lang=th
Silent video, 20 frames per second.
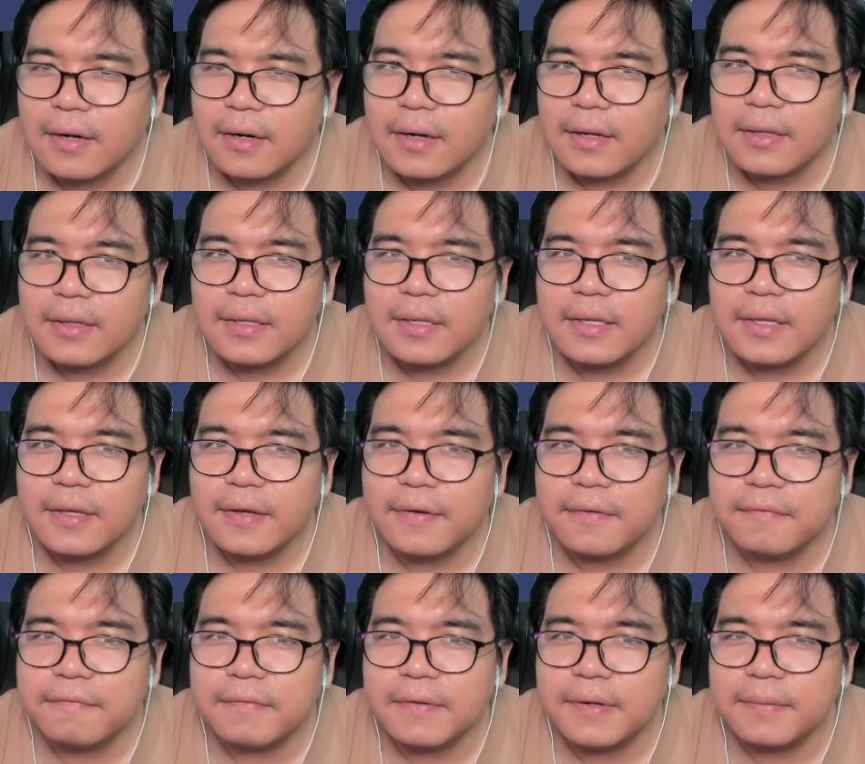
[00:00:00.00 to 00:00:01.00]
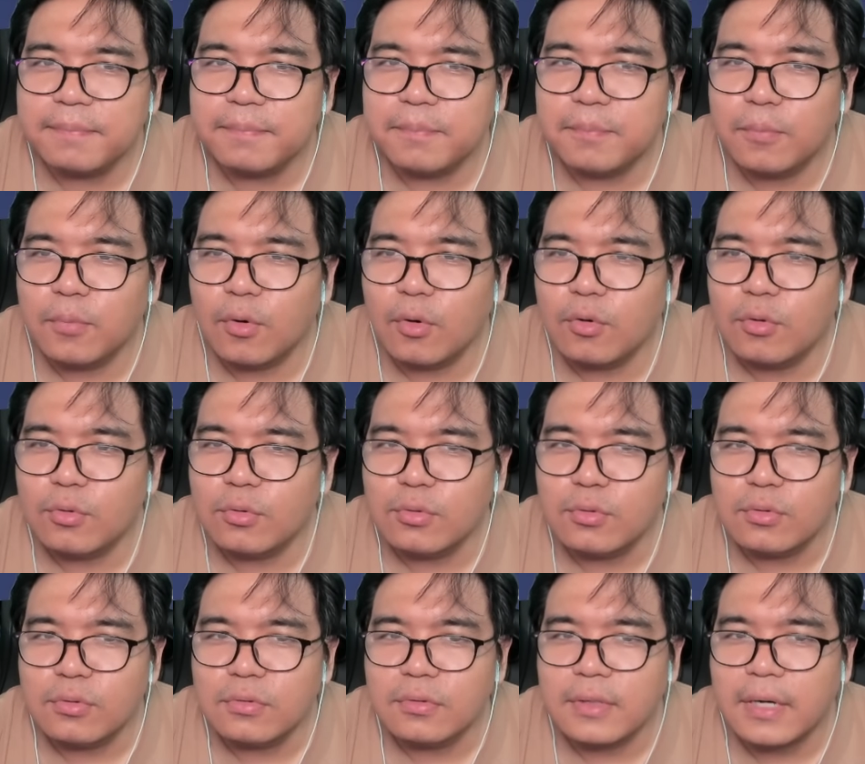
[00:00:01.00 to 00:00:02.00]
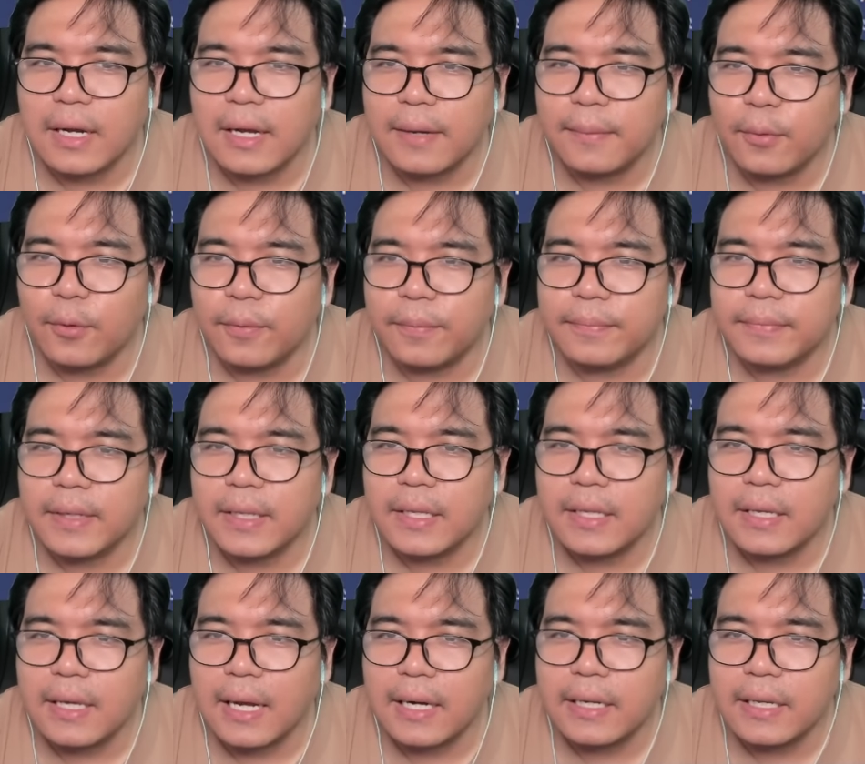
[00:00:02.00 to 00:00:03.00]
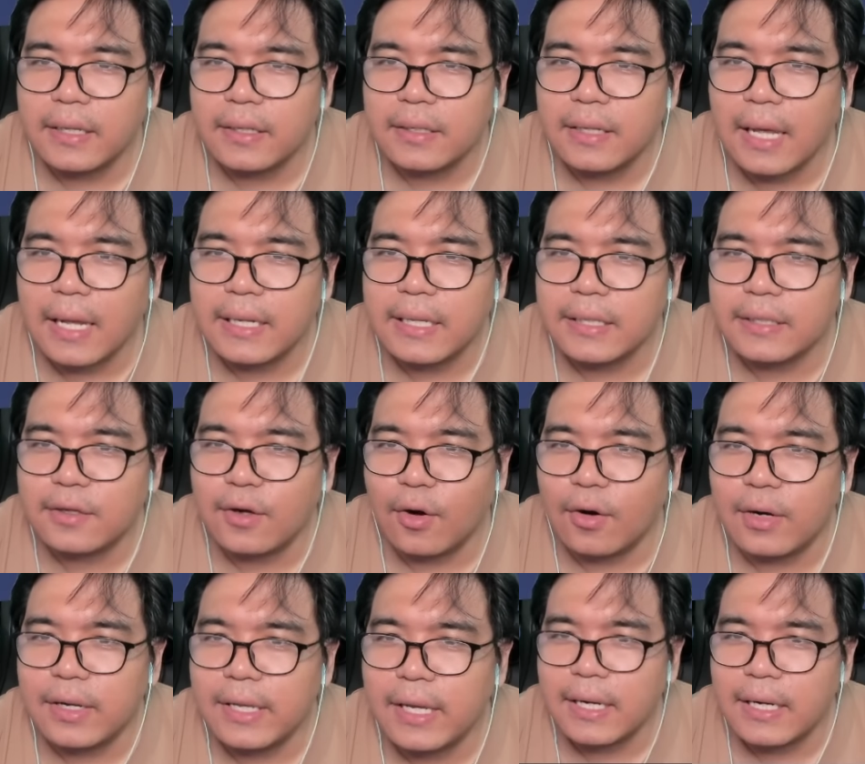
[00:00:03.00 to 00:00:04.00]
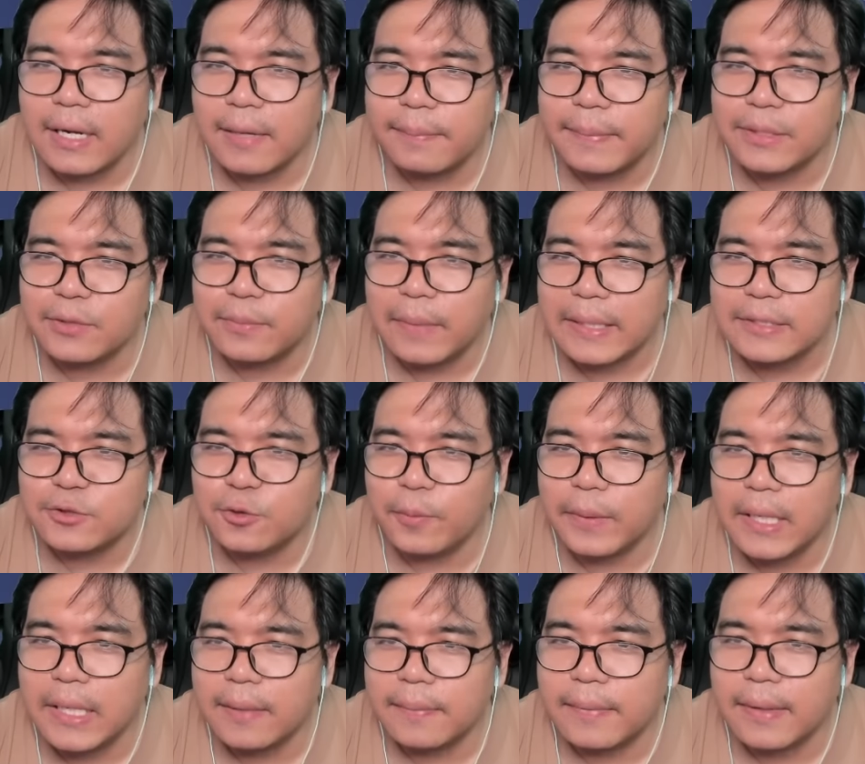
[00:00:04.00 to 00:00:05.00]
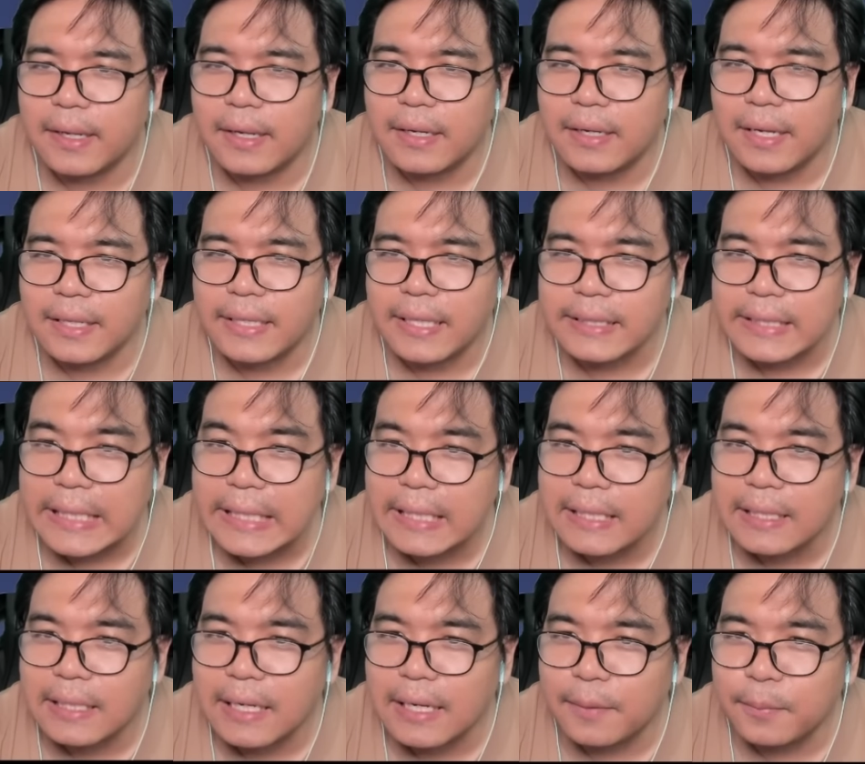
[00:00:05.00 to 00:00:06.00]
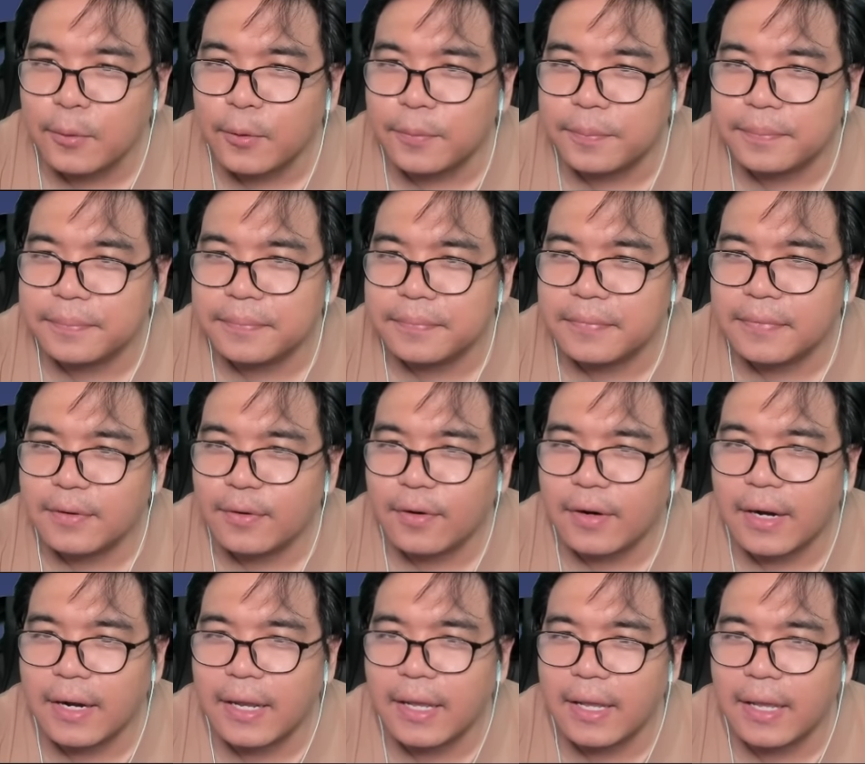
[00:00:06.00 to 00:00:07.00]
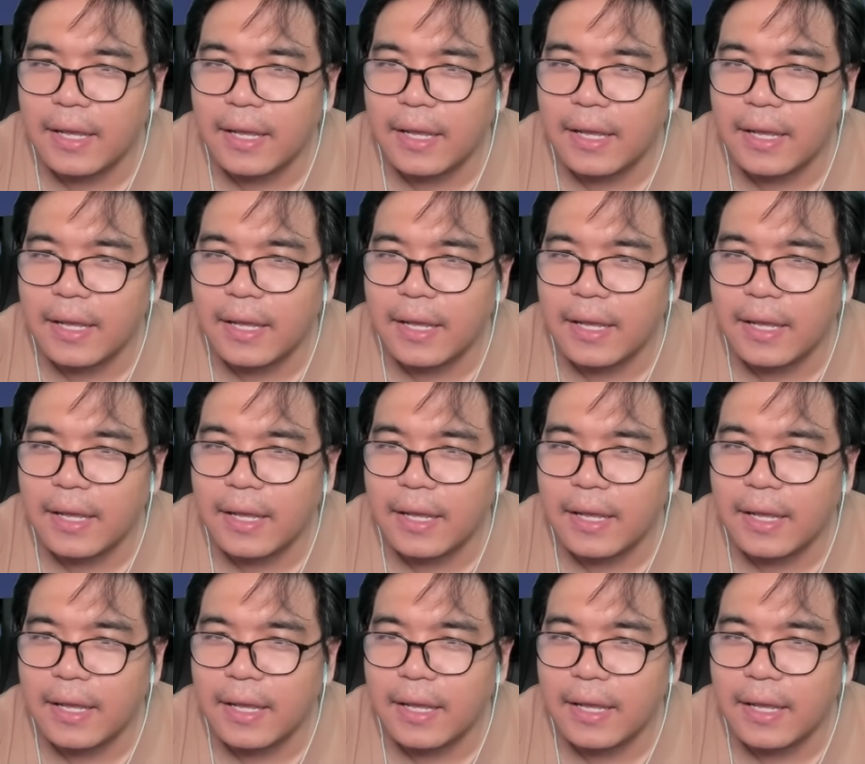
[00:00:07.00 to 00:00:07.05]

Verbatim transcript: นี่ฟุตบลูนะครับผมนี่อดีตอดีตกอเลีนะปัจจุบันซูพีมนะฮะน่าจะตึงนะครับผมโอเค